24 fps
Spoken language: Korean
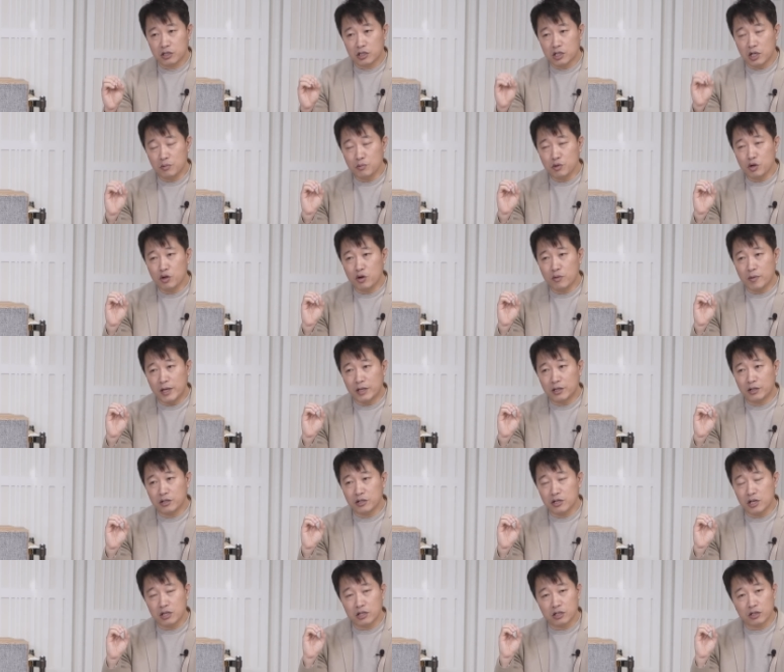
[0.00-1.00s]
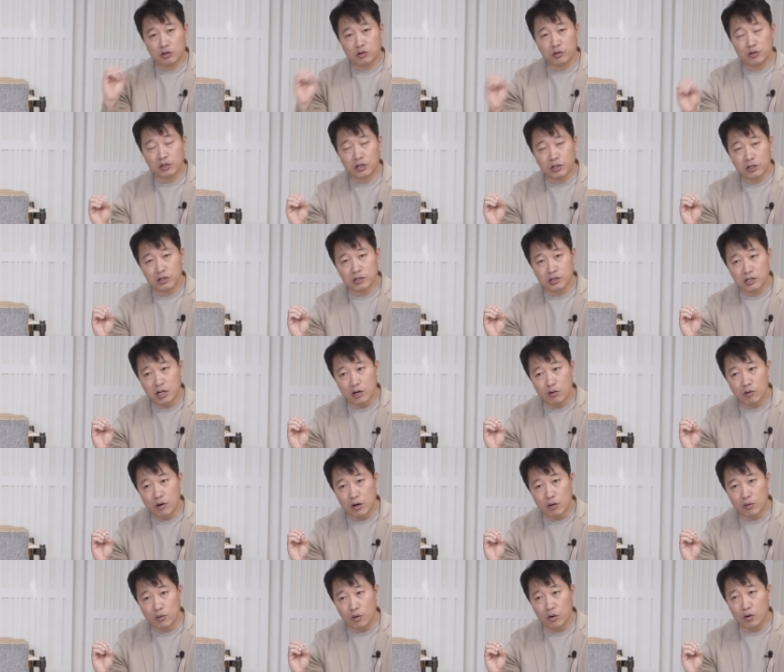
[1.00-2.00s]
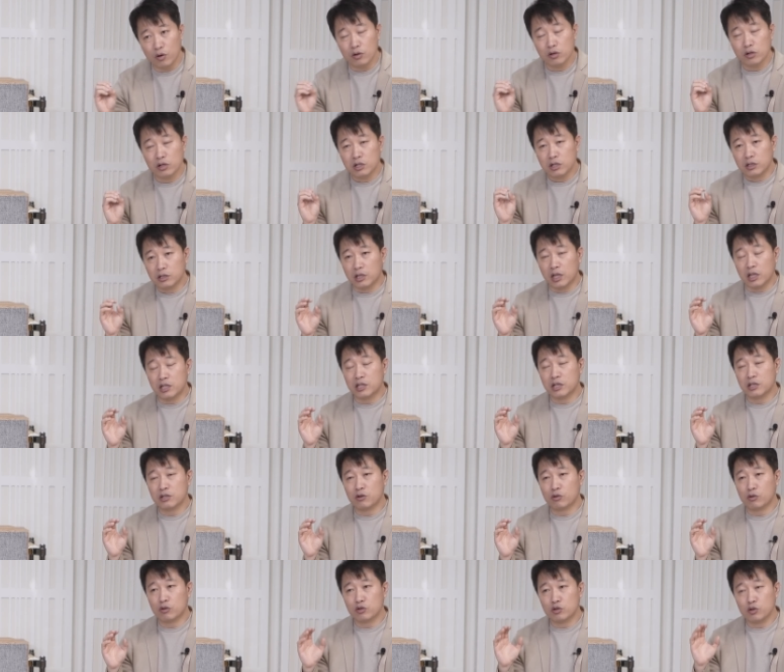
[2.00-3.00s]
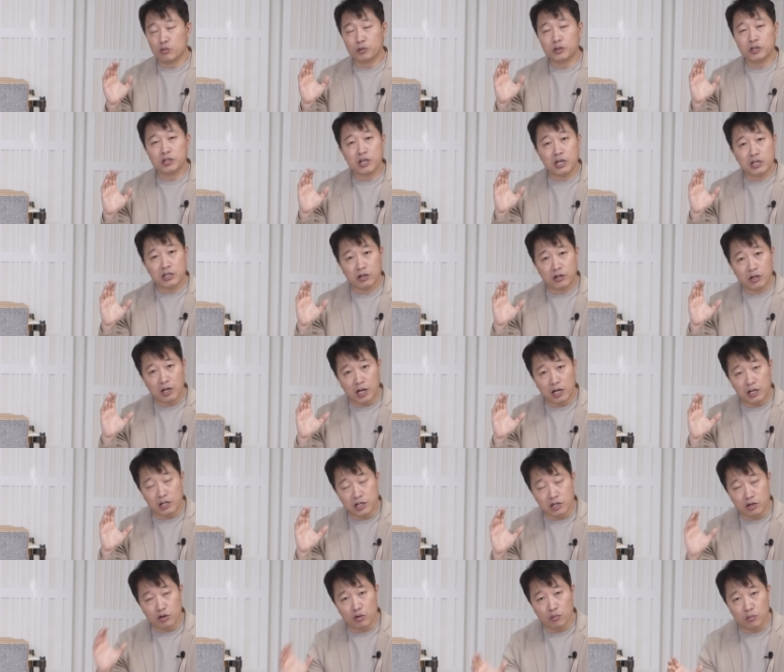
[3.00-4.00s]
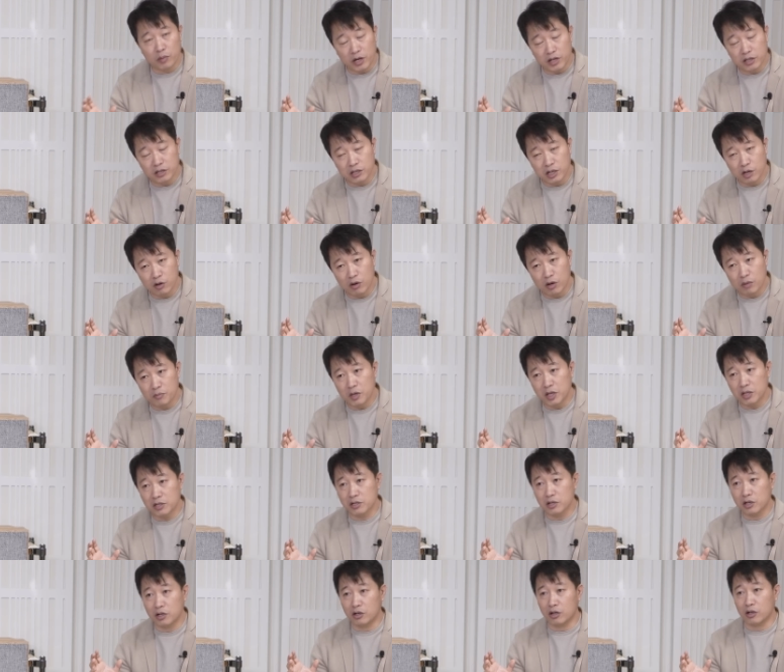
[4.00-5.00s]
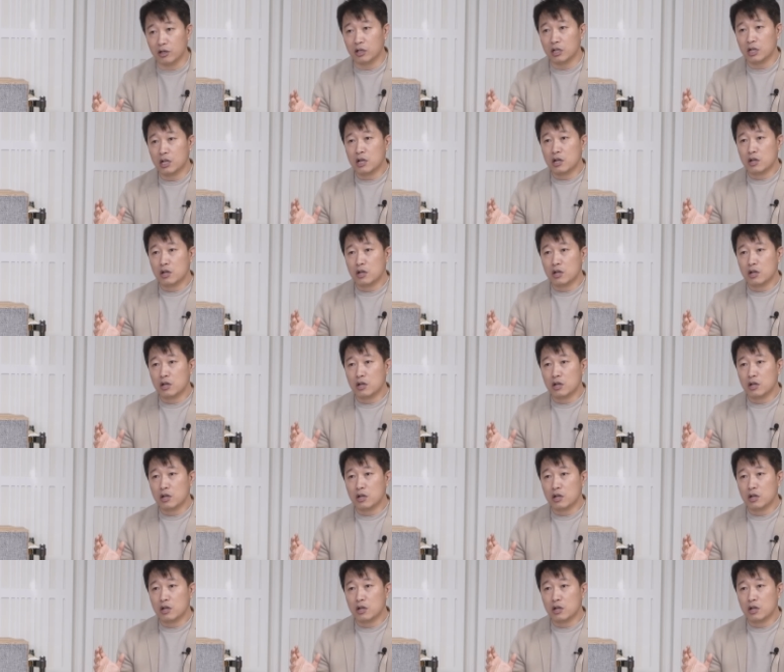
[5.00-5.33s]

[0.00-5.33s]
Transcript: 섬유로 만들어져 있는 트위터를 사용하고 대체적으로 소프트 재질의 진동판을 사용하면서